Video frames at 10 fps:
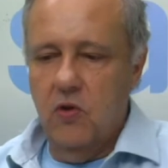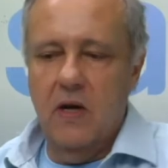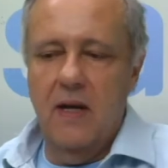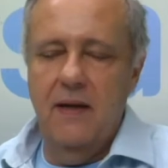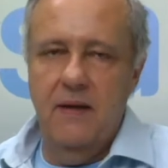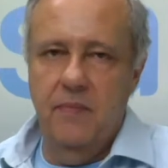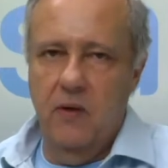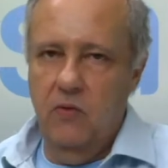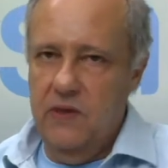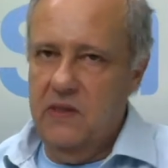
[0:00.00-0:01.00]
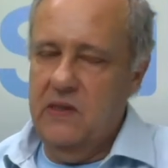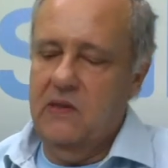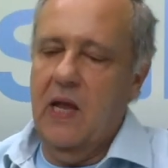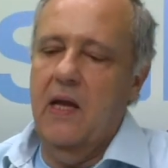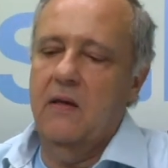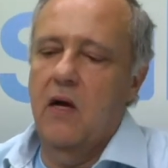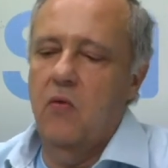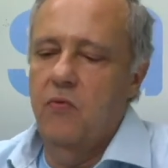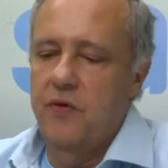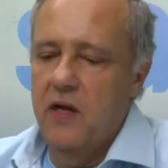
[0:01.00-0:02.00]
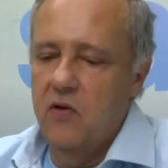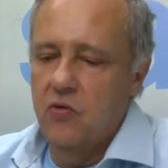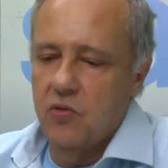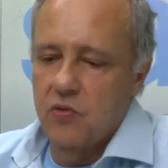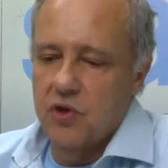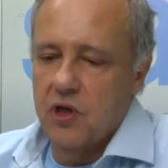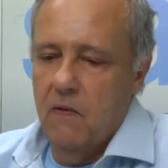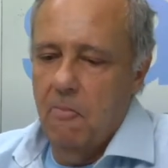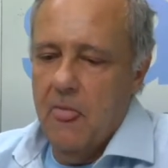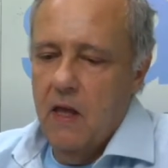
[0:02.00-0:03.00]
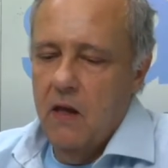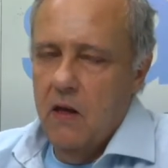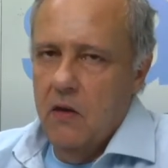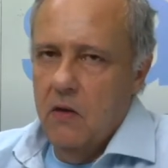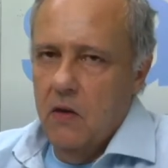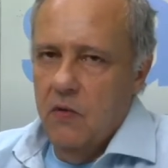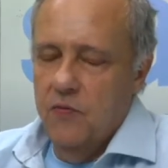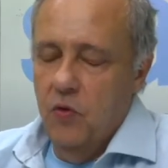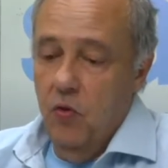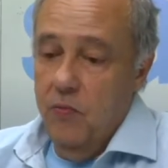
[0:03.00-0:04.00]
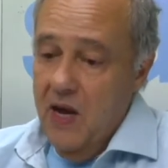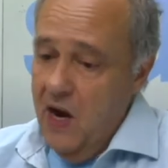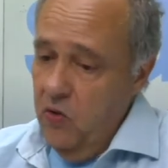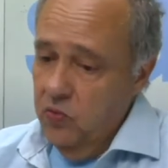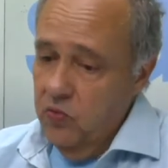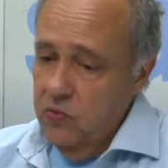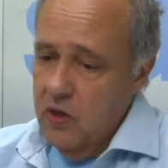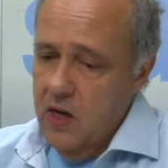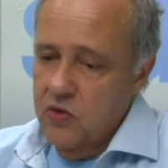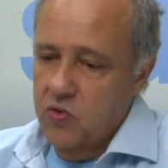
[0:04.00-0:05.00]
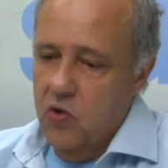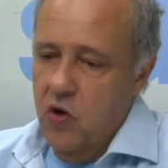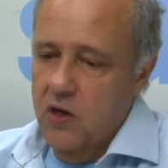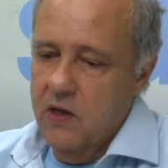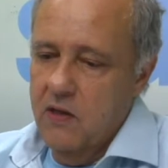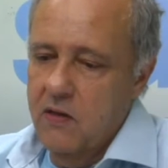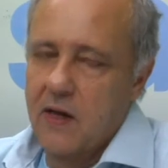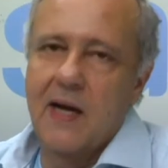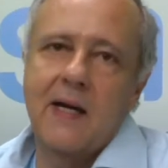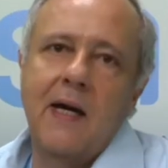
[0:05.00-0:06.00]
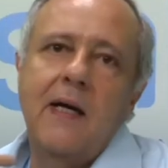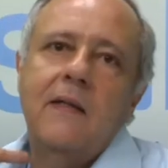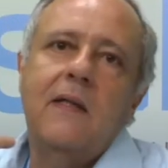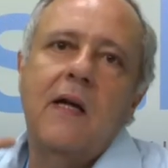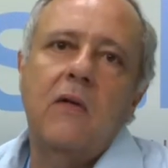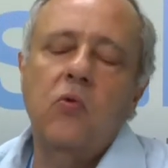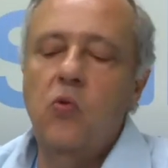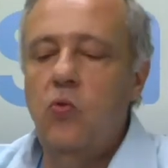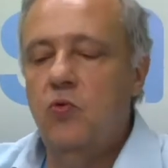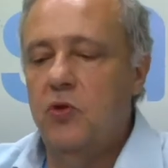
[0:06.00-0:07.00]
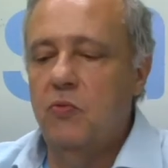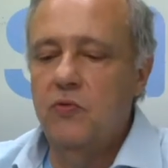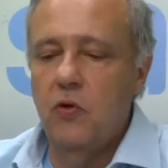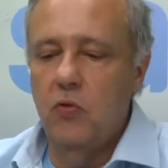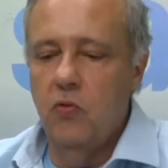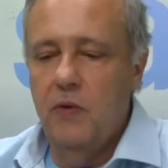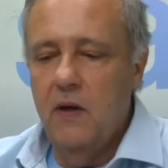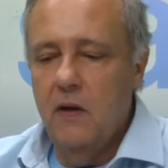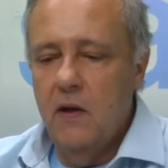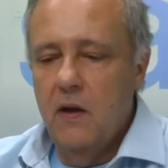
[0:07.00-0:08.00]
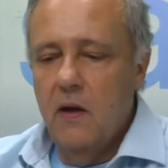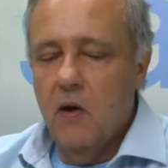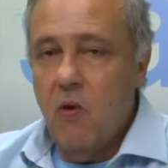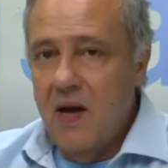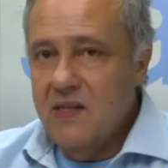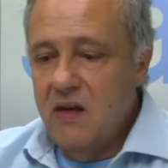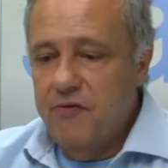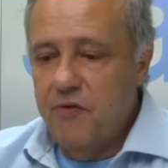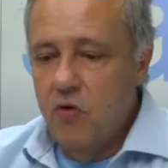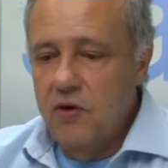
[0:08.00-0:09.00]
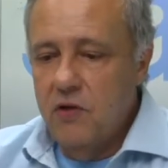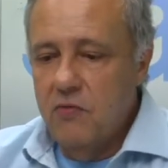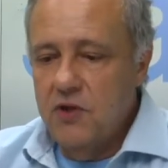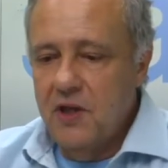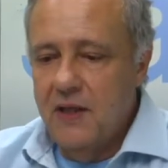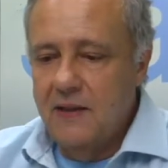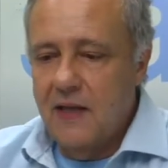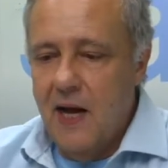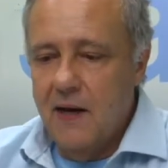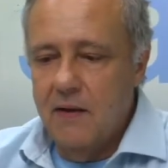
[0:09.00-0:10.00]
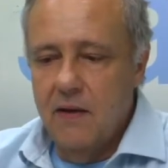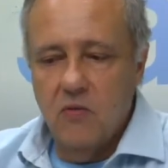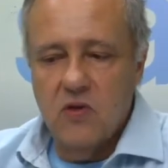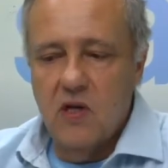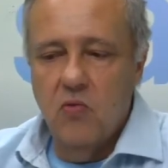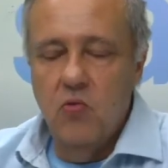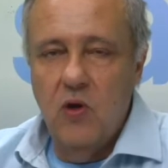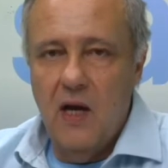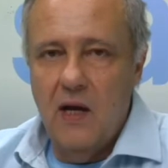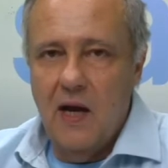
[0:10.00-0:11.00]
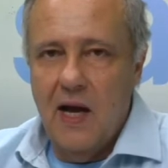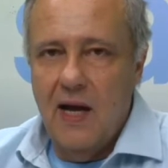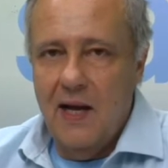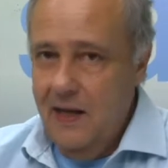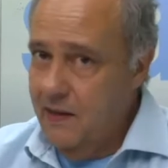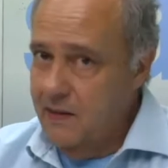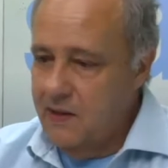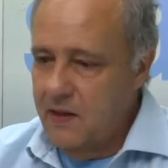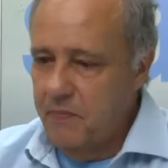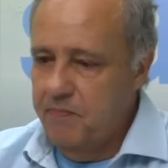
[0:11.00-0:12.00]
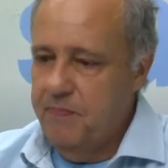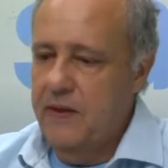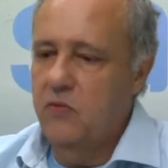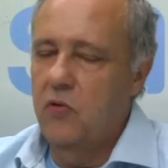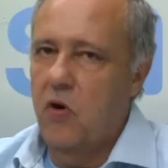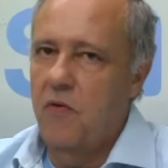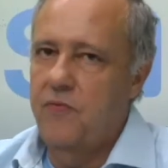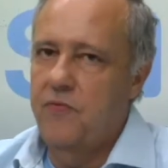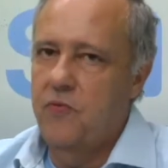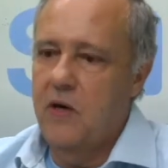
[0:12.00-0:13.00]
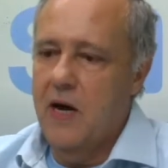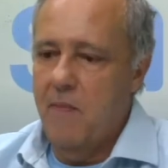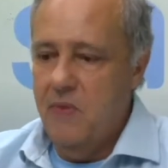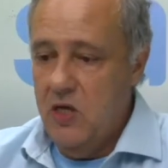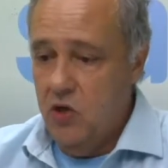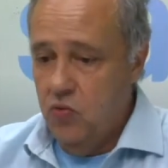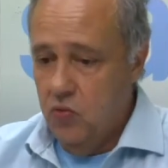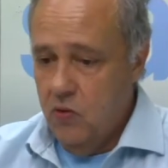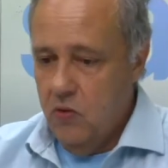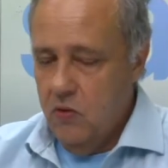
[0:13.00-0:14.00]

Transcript: calibra o que sustenta o veículo no chão. Volume alto, rádio rock, garganta no último volume. Quase afônico de gritar, não segura a ânsia pelo novo caminho.